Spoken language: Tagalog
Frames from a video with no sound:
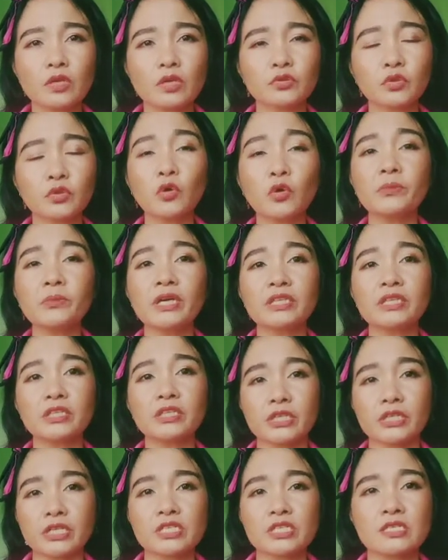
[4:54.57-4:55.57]
2
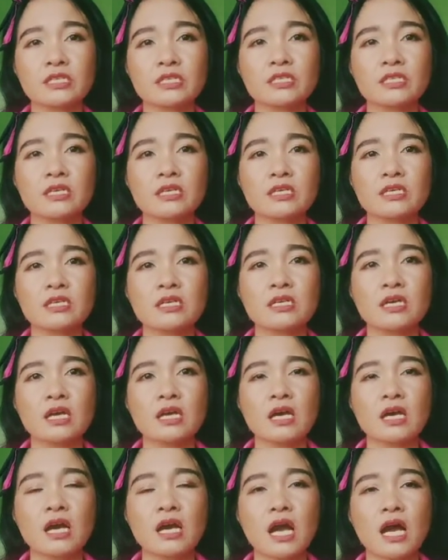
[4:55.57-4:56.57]
meters
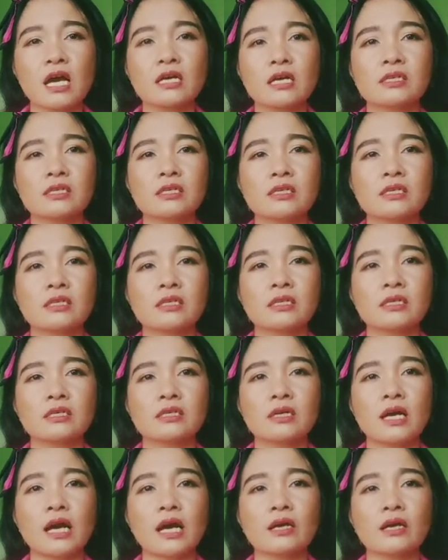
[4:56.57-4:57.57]
ang
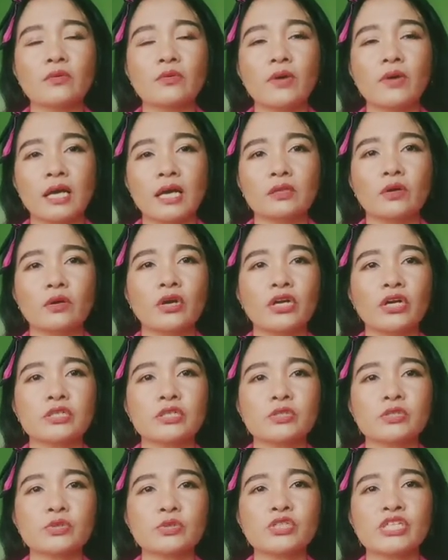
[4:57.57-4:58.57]
agwat or
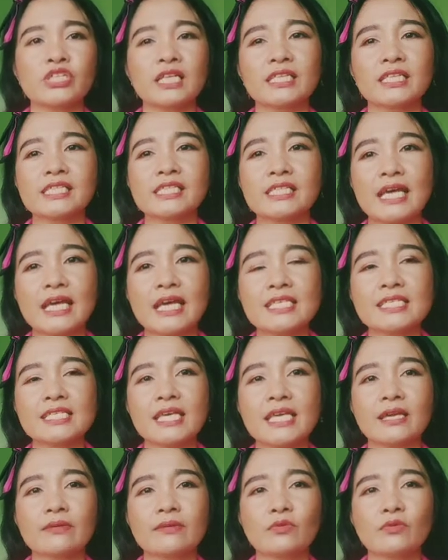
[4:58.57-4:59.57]
social
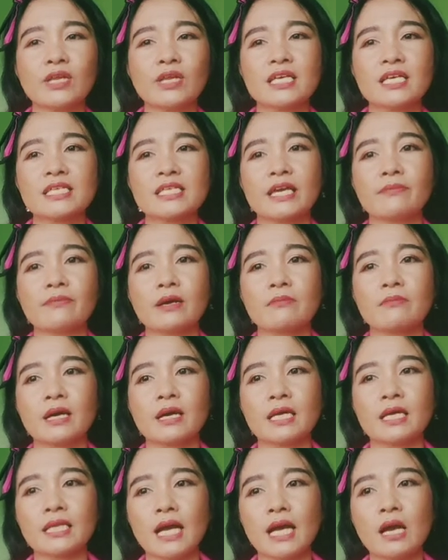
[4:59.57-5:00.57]
distancing mula sa ibang
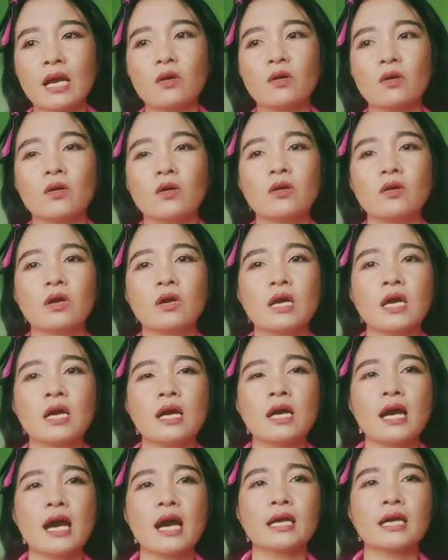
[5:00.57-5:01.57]
mga tao
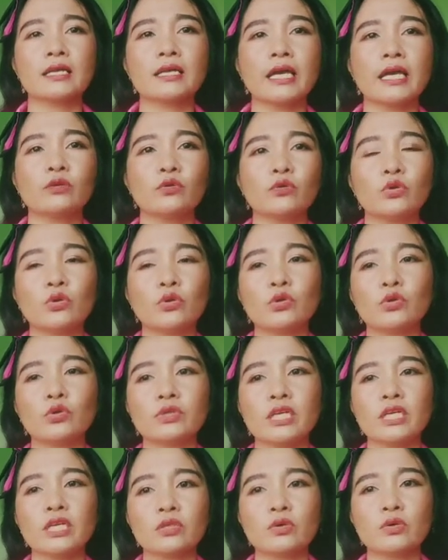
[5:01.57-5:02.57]
ang naidudulot
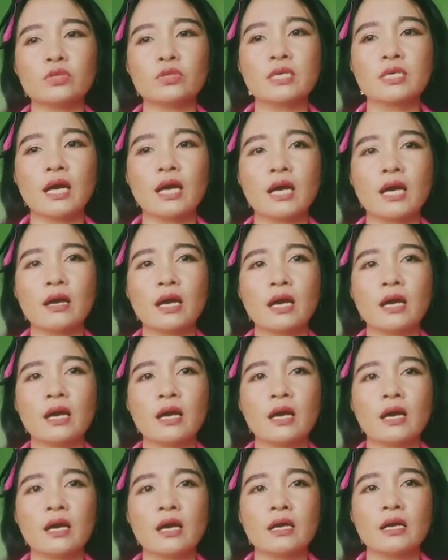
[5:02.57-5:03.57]
nito sa
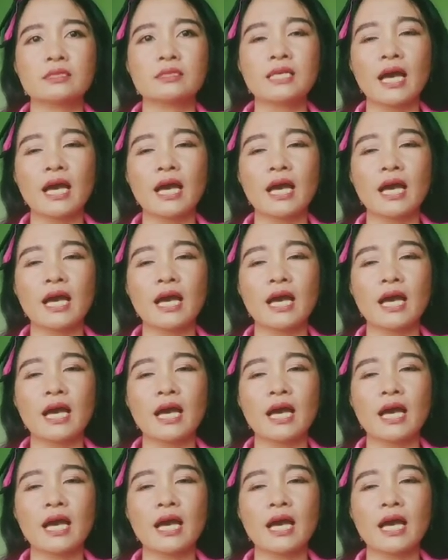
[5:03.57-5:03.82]
sa